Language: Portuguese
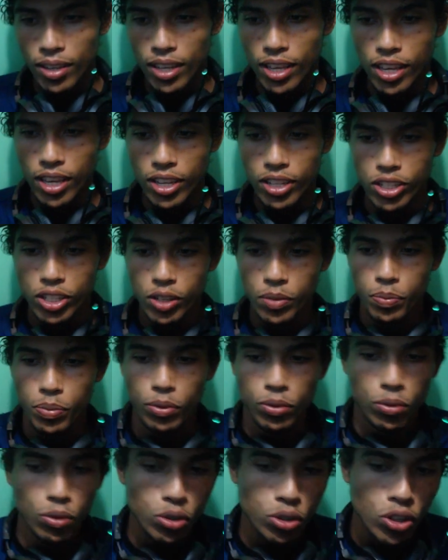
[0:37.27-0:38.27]
Que
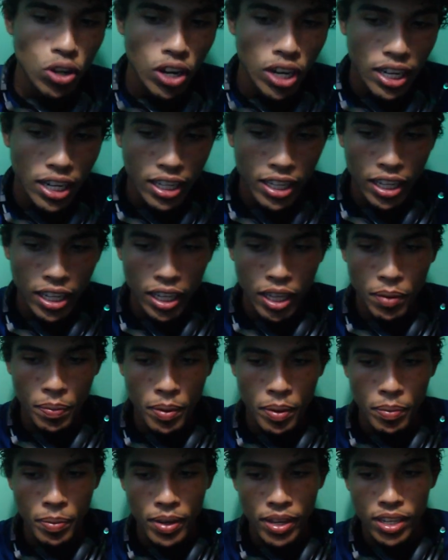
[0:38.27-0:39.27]
tipo, eu tô jogando ainda
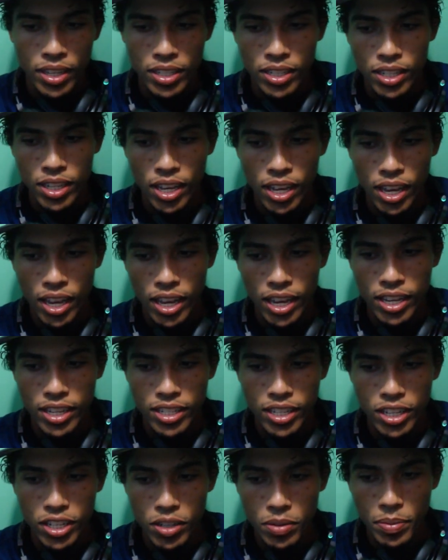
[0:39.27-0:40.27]
PB. Cê,
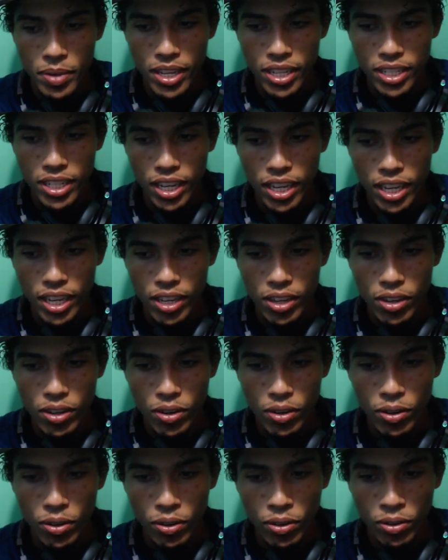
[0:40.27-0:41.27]
recentemente aí,
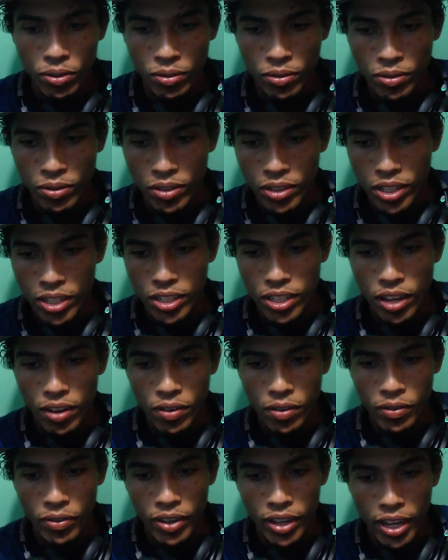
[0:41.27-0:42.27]
vocês
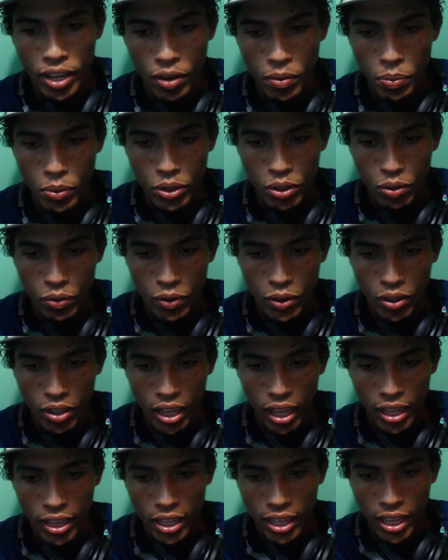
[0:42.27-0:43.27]
estavam vendo aí, eu postei o um
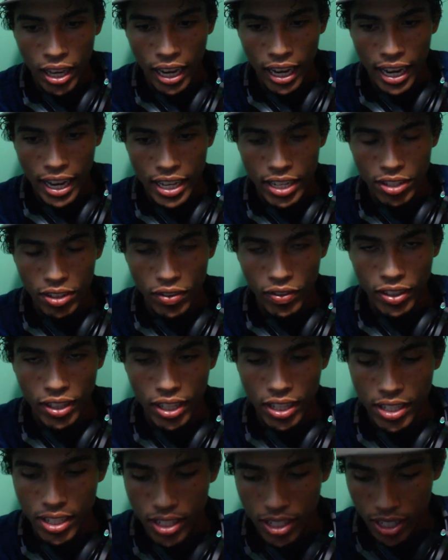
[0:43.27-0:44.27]
vídeo lá de
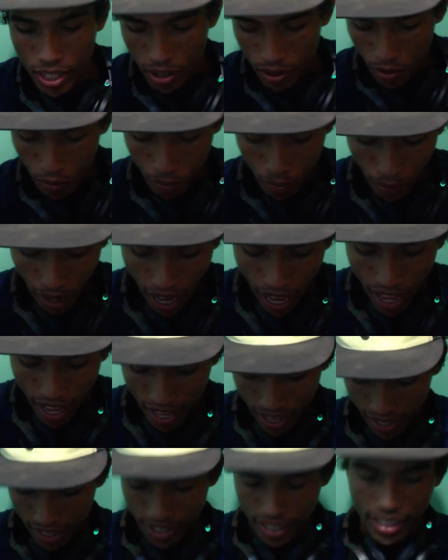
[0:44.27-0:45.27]
HS95, pá.
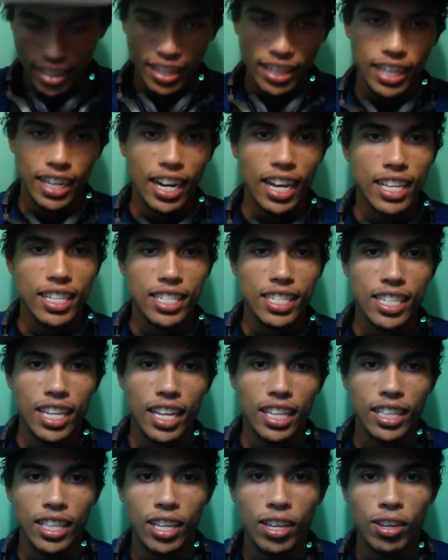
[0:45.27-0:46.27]
Graças
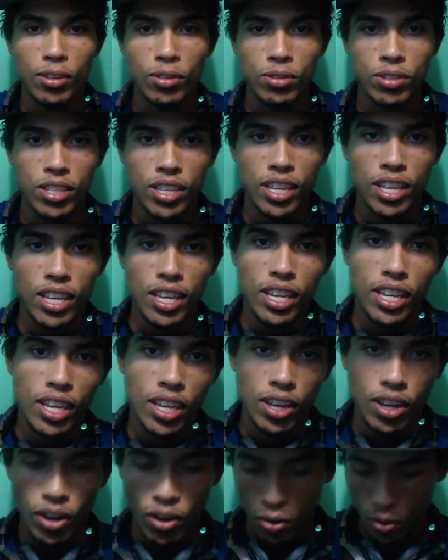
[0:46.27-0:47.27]
a Deus
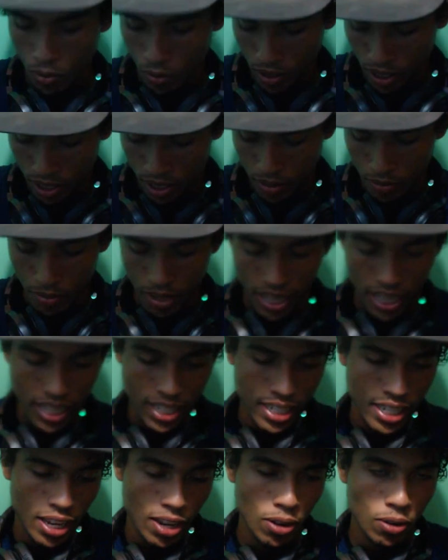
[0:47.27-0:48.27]
e algumas
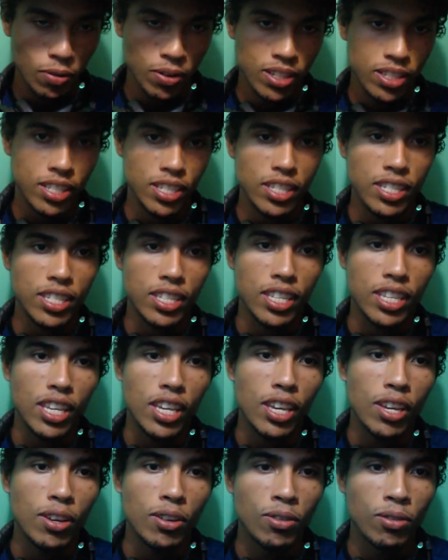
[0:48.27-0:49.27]
manhas aí, algumas
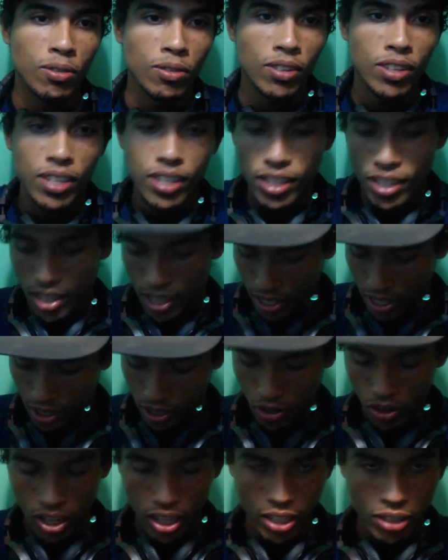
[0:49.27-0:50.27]
skills
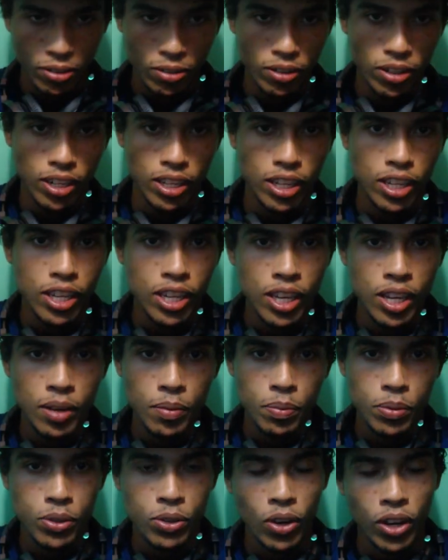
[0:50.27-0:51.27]
jogando
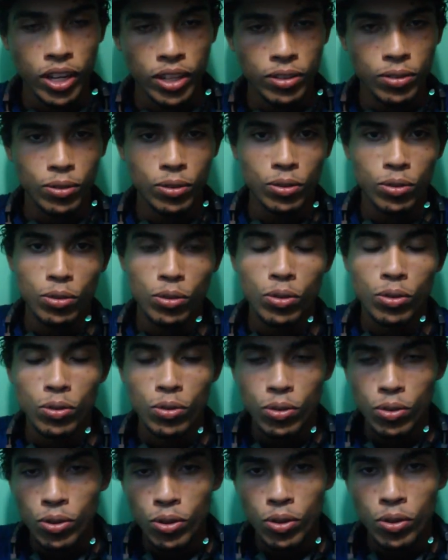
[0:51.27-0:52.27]
limpo, jogando contra os
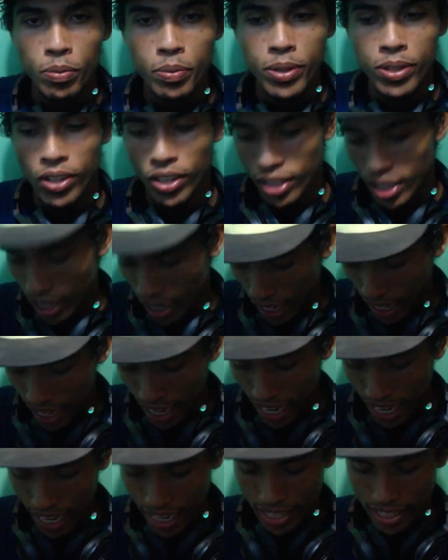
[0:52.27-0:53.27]
noobs, só dando
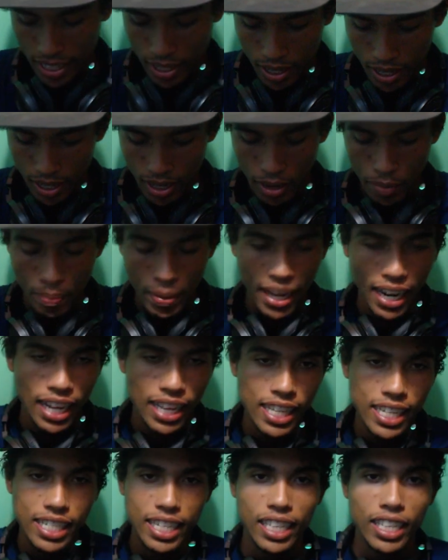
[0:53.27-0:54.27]
HS, a
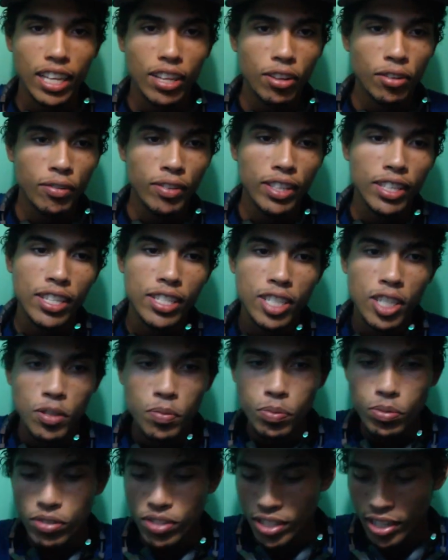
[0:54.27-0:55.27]
parada já tá
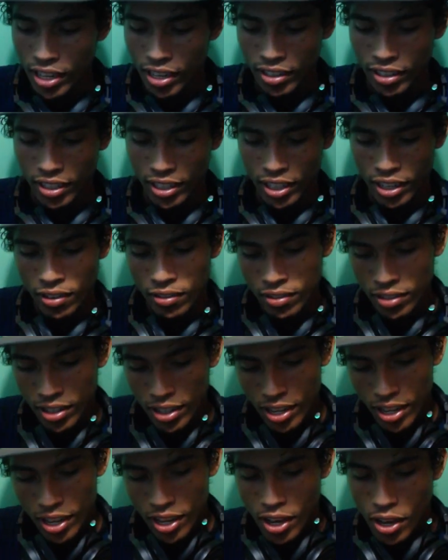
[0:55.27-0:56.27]
96%. Então,
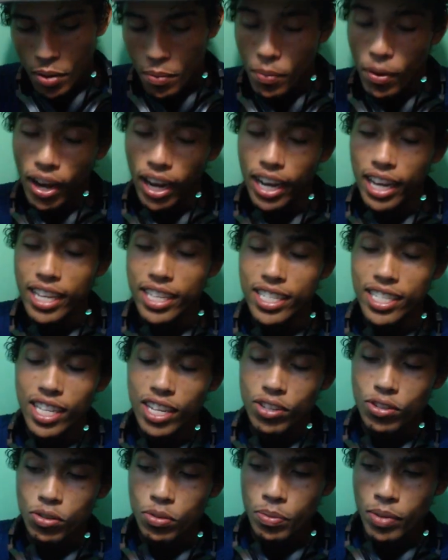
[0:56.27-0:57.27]
o HS
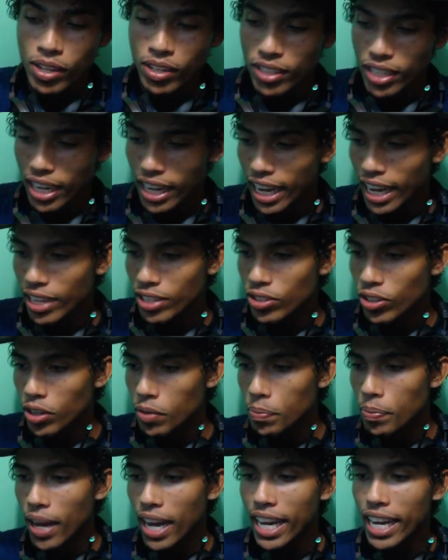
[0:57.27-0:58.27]
tá subindo, tá ligado? Só
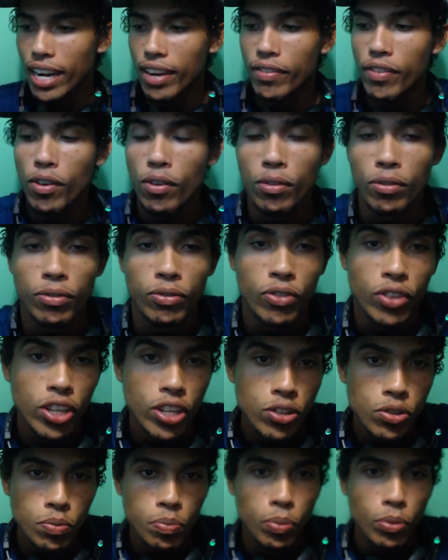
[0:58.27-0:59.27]
que pra gravar um
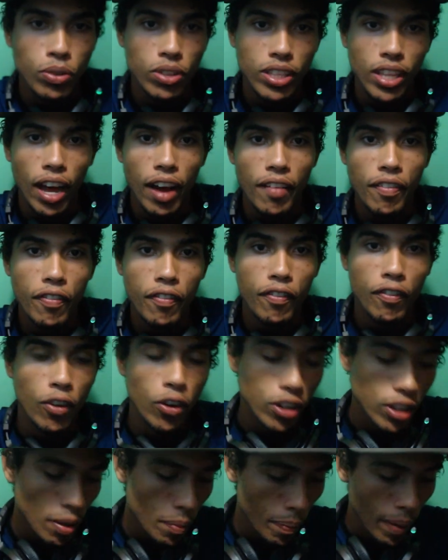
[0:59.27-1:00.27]
vídeo, pô, tá
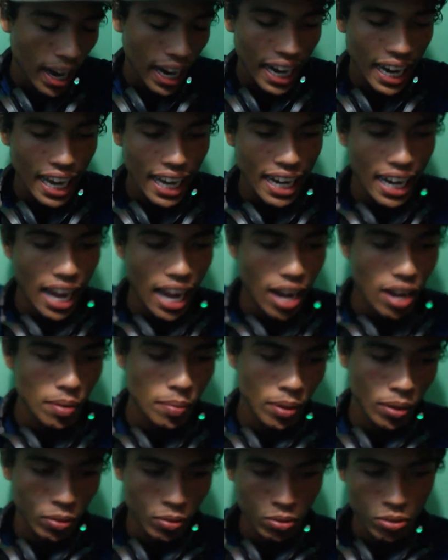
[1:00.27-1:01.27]
foda pra
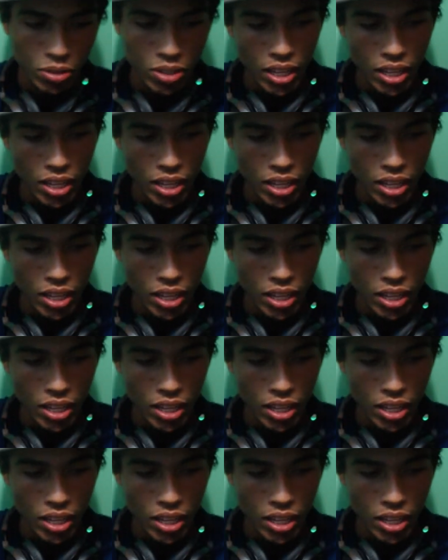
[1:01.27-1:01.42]
caralho, maluco.